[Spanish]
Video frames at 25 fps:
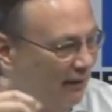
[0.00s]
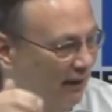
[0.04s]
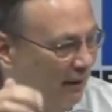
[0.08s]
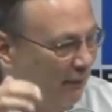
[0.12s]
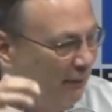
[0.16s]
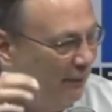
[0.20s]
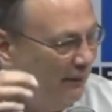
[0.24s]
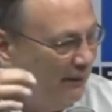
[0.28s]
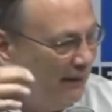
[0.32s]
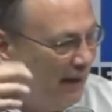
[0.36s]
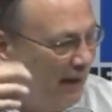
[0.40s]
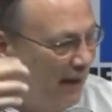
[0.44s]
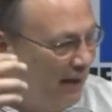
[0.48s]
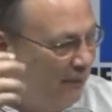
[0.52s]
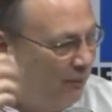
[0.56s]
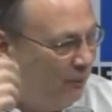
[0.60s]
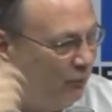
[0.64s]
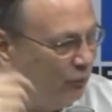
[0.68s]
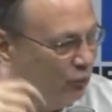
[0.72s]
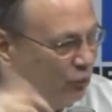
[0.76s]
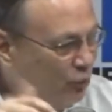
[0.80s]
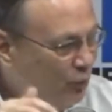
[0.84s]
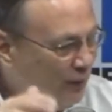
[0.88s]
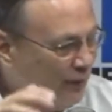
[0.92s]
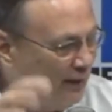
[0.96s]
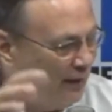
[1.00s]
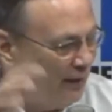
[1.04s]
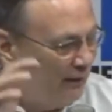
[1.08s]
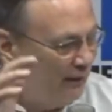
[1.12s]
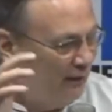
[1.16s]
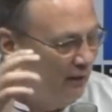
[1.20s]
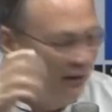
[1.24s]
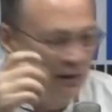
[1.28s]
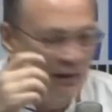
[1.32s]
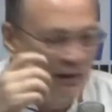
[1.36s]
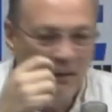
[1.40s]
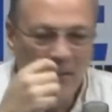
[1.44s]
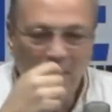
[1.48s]
La pitada, pues,
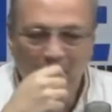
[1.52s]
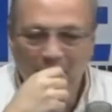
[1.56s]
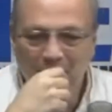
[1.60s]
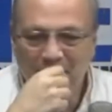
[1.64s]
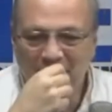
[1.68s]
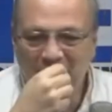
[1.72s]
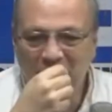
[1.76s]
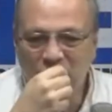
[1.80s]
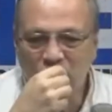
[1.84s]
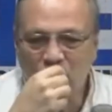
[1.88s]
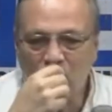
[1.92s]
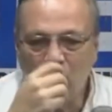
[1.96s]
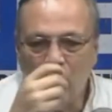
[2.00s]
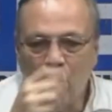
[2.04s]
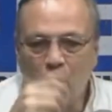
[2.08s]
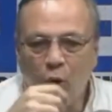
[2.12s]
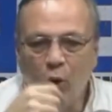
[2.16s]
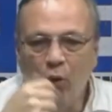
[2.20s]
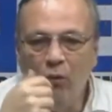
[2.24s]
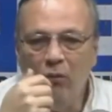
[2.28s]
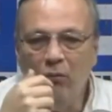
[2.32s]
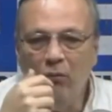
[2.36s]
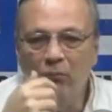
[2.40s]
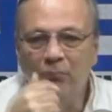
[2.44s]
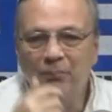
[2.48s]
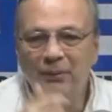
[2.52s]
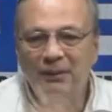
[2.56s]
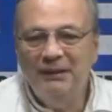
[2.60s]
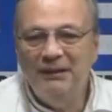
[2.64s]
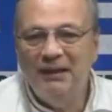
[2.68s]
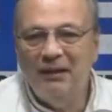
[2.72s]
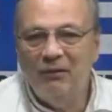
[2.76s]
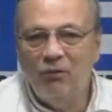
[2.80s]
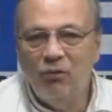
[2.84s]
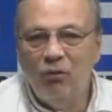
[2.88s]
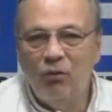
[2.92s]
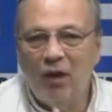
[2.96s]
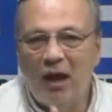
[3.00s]
suenan pito o
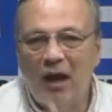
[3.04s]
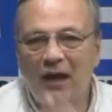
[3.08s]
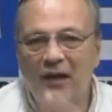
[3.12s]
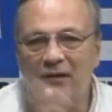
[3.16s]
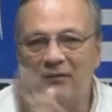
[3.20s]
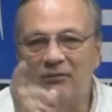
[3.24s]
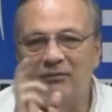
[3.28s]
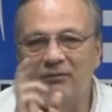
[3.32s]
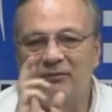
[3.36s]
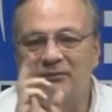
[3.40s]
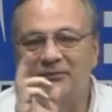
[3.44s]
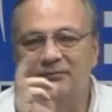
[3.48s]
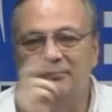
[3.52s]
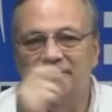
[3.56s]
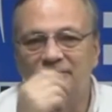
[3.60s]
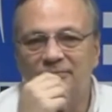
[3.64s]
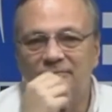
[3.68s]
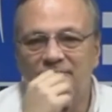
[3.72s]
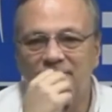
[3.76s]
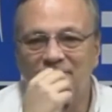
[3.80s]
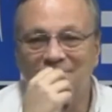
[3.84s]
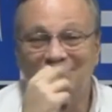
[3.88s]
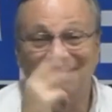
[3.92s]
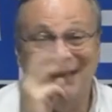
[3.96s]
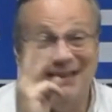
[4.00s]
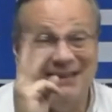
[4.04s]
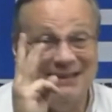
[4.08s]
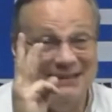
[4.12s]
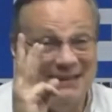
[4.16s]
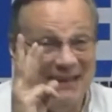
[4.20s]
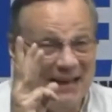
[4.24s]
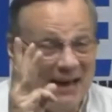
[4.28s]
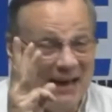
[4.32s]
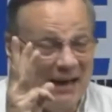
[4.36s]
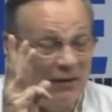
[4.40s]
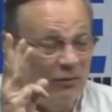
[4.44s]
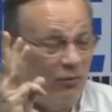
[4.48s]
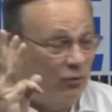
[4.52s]
pitan los carros.
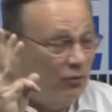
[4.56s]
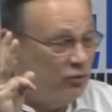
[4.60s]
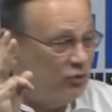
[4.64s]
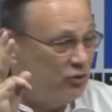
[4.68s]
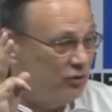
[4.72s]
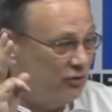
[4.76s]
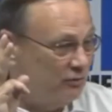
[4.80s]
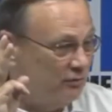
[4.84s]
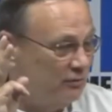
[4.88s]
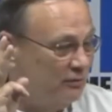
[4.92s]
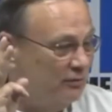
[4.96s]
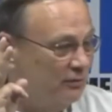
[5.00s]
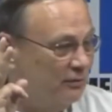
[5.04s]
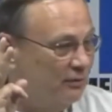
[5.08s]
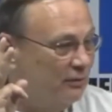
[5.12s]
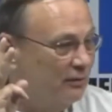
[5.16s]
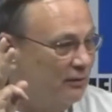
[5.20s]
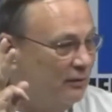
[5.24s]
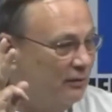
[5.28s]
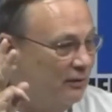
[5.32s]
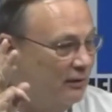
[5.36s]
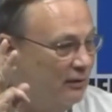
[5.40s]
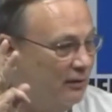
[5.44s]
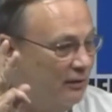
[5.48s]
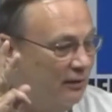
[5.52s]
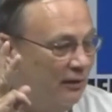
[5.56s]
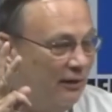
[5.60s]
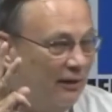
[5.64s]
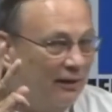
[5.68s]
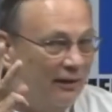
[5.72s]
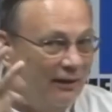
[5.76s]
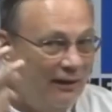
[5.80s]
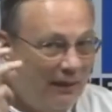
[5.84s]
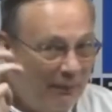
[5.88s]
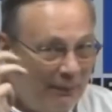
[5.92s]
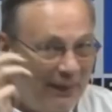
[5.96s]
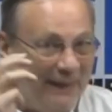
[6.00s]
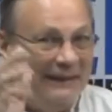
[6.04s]
Tercera noche.
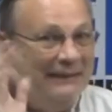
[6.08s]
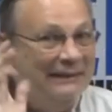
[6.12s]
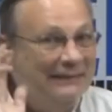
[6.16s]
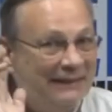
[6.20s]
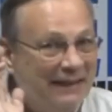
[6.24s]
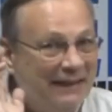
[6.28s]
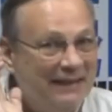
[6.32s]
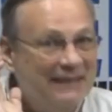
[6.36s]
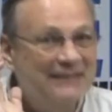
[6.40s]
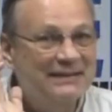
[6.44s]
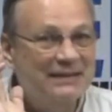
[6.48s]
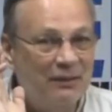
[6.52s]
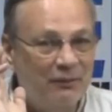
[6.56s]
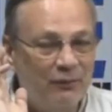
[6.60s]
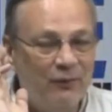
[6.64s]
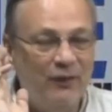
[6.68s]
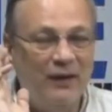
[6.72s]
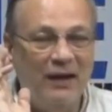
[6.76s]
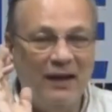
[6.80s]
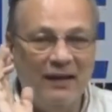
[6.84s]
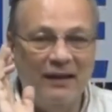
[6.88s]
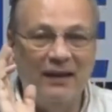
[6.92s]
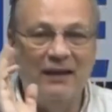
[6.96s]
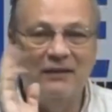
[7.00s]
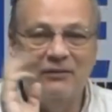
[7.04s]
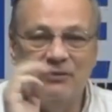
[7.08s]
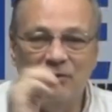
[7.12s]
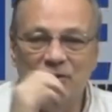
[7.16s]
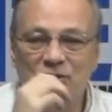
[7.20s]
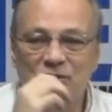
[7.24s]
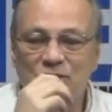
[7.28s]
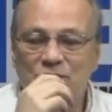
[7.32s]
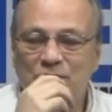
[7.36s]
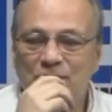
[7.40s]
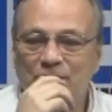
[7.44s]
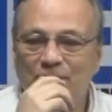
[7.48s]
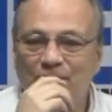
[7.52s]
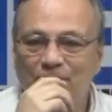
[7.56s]
La más intensa fue la de
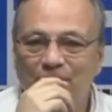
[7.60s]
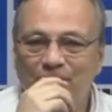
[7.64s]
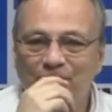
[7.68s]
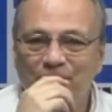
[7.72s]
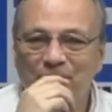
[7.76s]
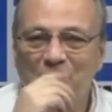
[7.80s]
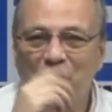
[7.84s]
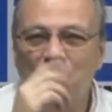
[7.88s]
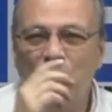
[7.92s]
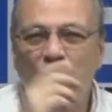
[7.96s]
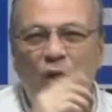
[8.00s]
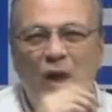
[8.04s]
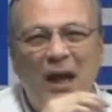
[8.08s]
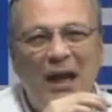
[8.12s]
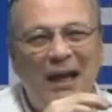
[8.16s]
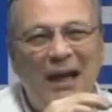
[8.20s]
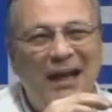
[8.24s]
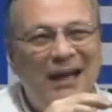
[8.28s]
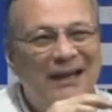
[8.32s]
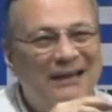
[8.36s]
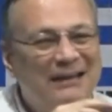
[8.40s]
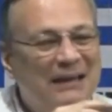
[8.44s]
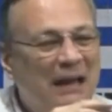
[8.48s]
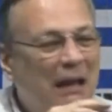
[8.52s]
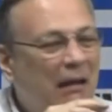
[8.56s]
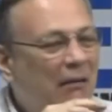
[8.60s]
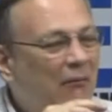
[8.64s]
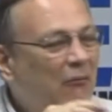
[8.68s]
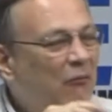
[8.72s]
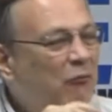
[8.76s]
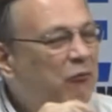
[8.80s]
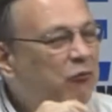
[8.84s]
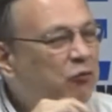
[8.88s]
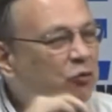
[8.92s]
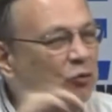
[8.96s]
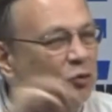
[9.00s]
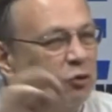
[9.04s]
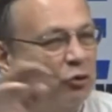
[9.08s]
anoche. Bukele está
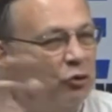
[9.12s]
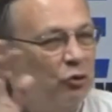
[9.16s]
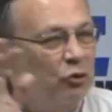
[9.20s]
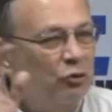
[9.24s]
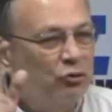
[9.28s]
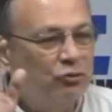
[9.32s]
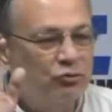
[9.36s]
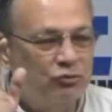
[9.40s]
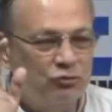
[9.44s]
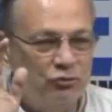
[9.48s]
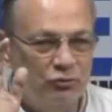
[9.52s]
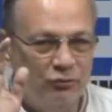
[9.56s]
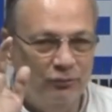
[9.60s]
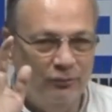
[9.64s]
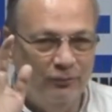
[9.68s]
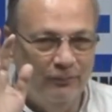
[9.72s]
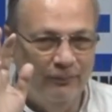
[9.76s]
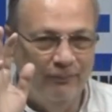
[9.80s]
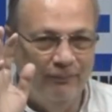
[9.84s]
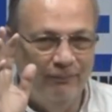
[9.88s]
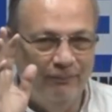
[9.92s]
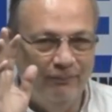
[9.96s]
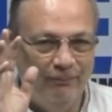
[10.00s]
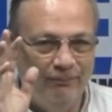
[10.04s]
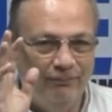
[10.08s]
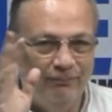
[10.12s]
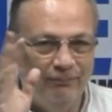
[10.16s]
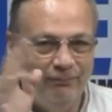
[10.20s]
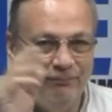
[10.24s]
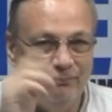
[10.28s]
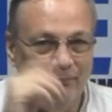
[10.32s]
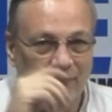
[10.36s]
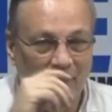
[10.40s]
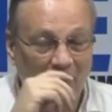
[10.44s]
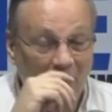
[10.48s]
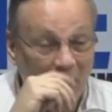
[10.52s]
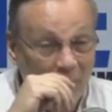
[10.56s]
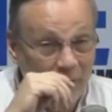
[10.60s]
furioso.
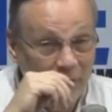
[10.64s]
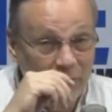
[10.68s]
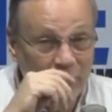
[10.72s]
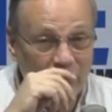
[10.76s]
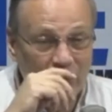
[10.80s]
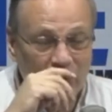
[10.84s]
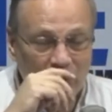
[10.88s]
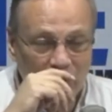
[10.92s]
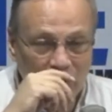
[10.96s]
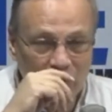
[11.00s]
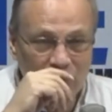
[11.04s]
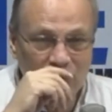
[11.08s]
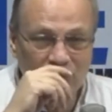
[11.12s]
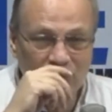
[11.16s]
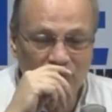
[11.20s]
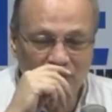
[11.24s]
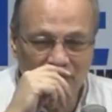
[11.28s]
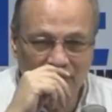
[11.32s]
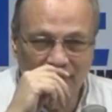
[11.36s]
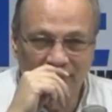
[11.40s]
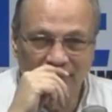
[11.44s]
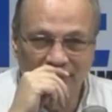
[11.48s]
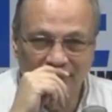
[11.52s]
Furioso.